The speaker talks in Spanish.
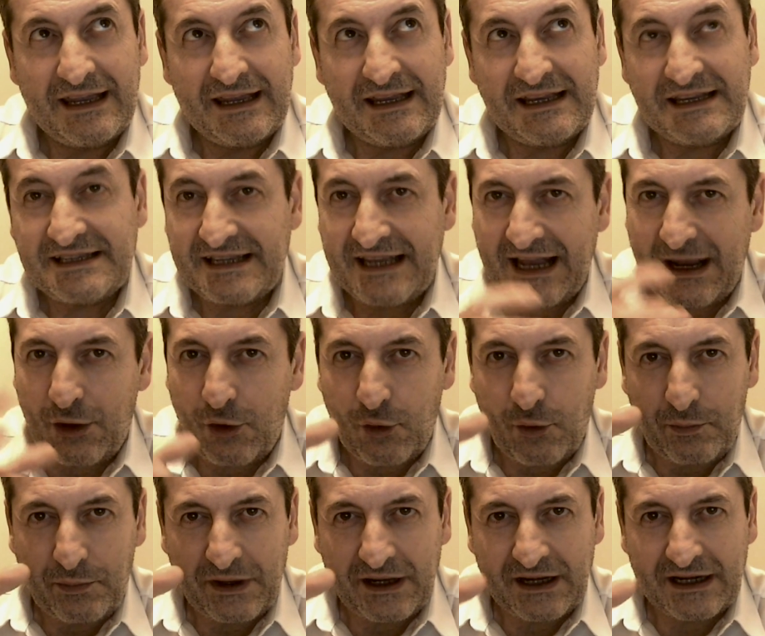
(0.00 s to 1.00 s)
esa
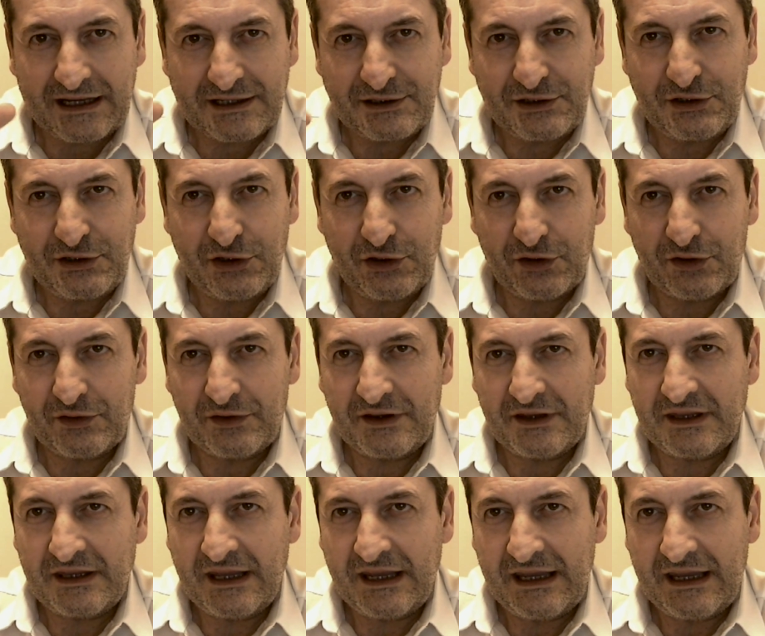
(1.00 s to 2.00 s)

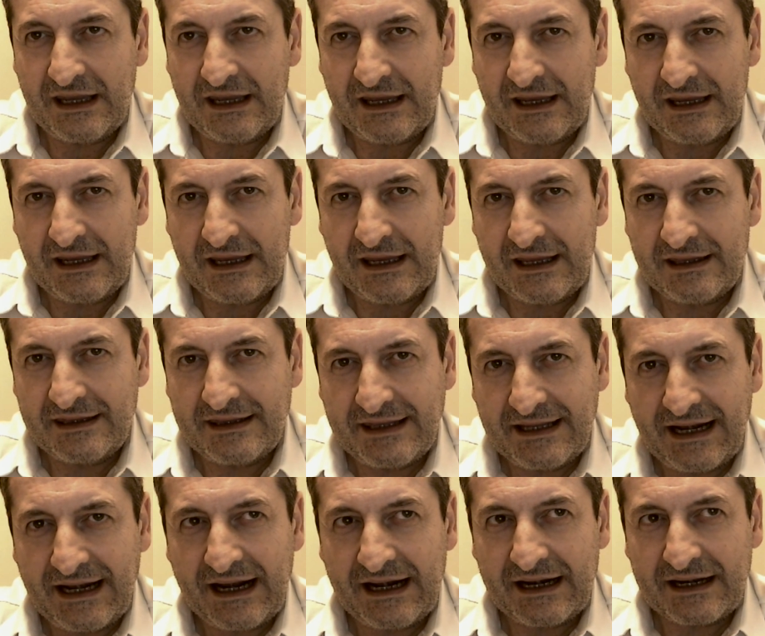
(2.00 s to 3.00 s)
operación de
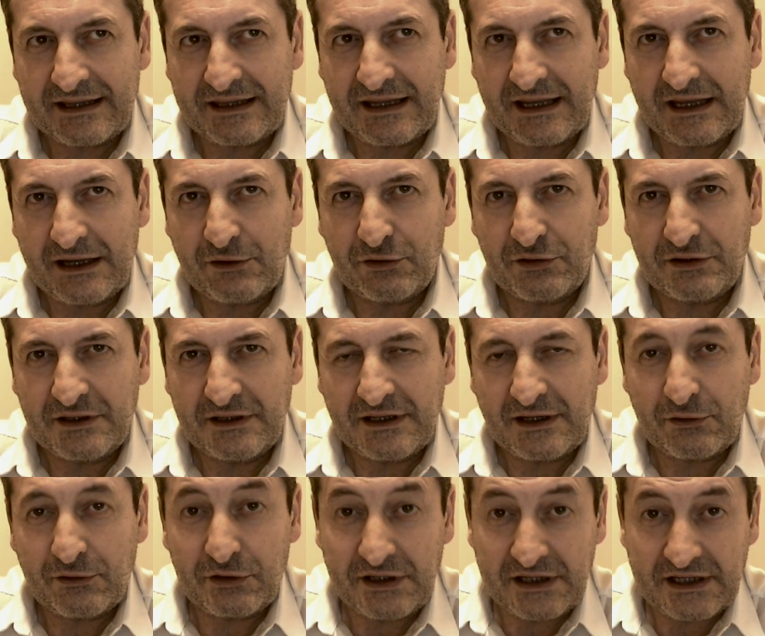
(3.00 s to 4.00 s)
entrarte
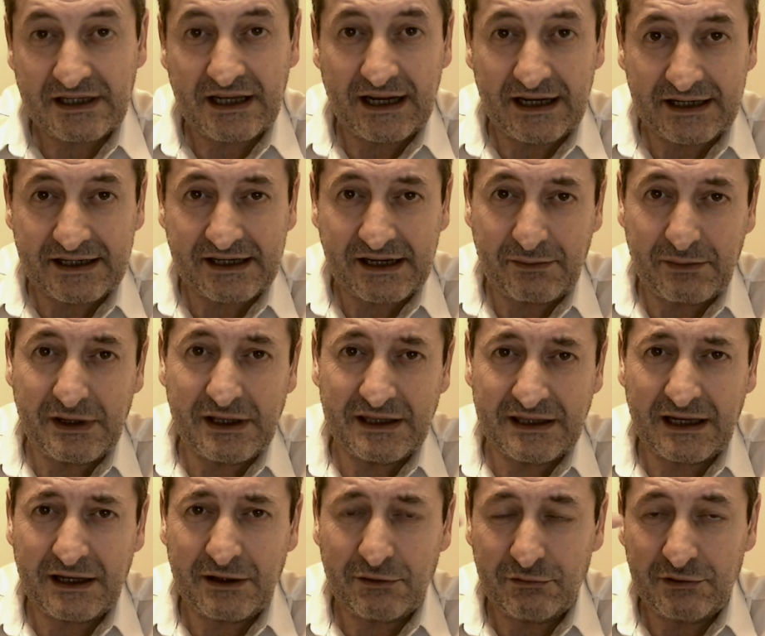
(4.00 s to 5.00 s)
con, esas
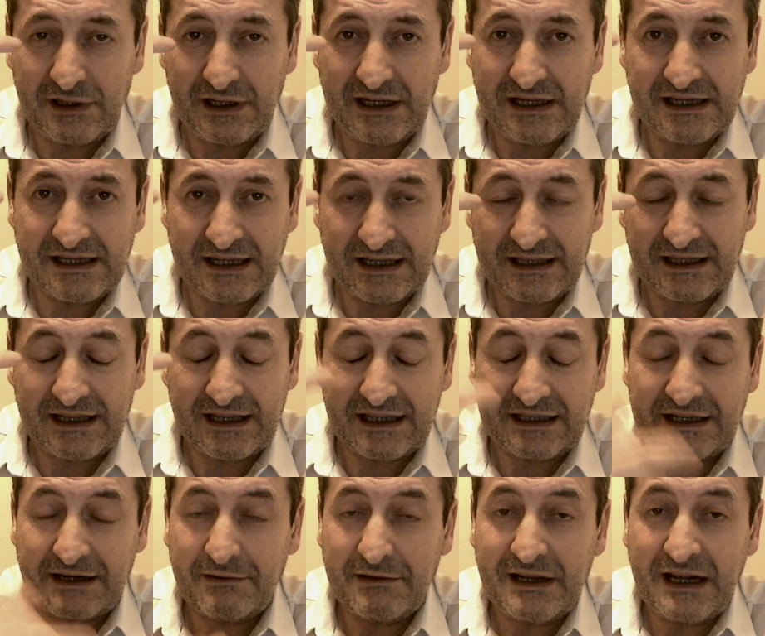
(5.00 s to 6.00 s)
herramientas que utilizan a
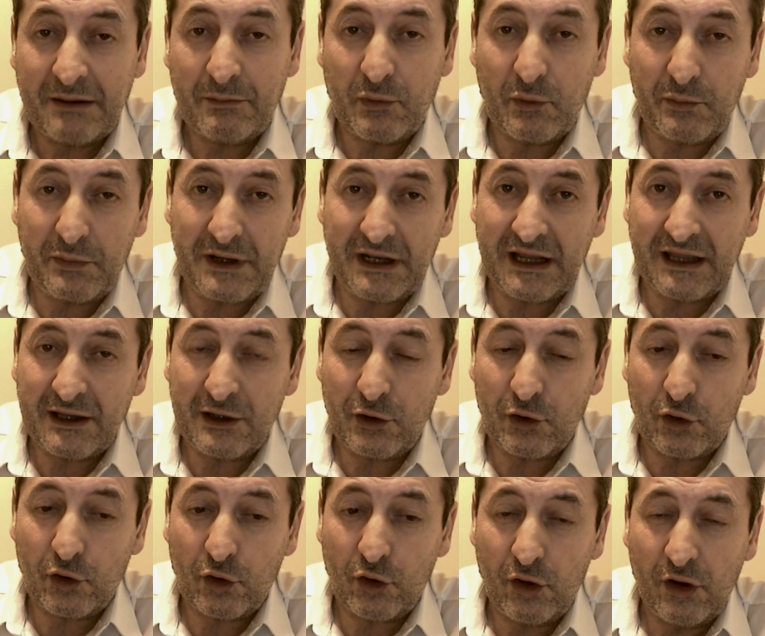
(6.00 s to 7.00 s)
través de la pupila
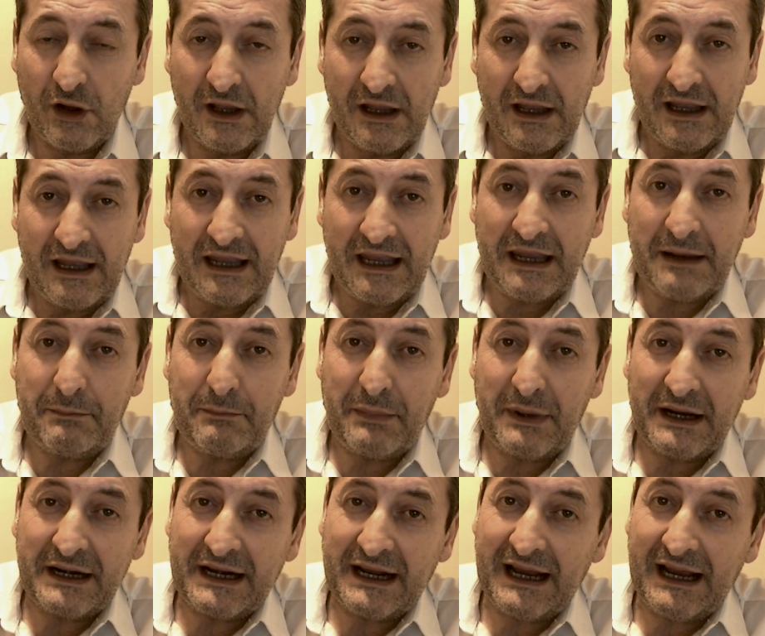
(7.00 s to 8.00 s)
del ojo es
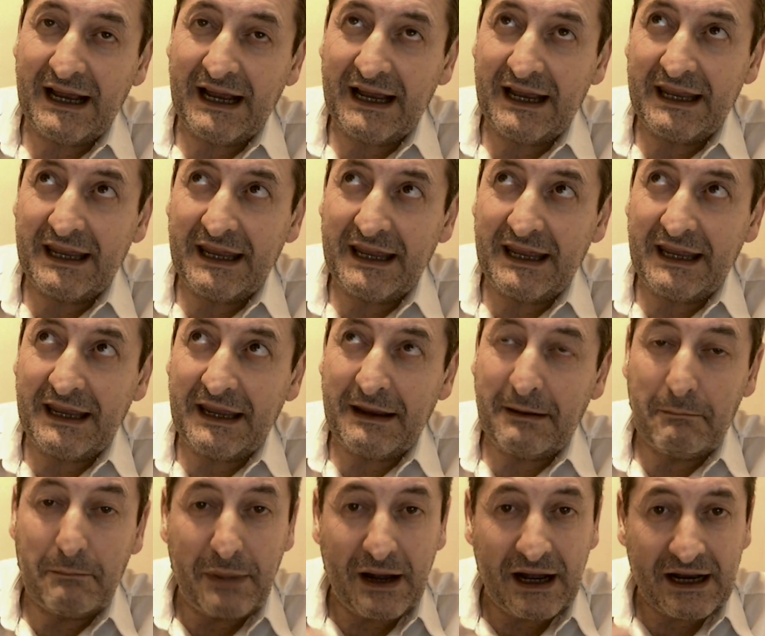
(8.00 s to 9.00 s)
para
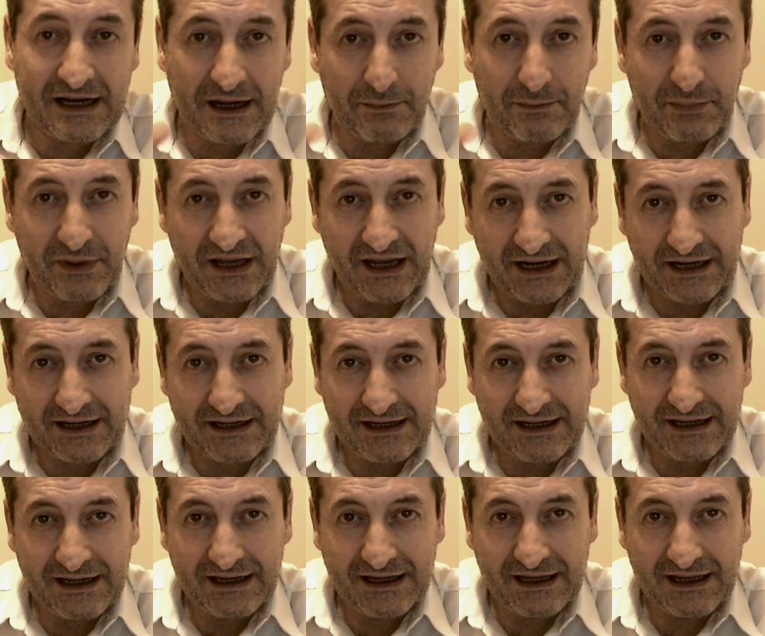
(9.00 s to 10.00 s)
vacapear eh,